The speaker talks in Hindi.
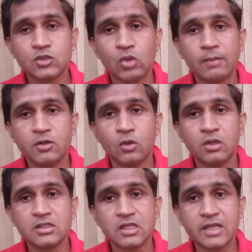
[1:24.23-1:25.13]
के स्वामी
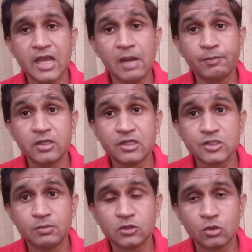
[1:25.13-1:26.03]
होने से यह आपकी
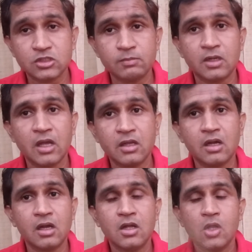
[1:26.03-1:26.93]
किस्मत को
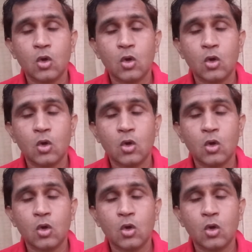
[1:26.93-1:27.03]
चमकाएगा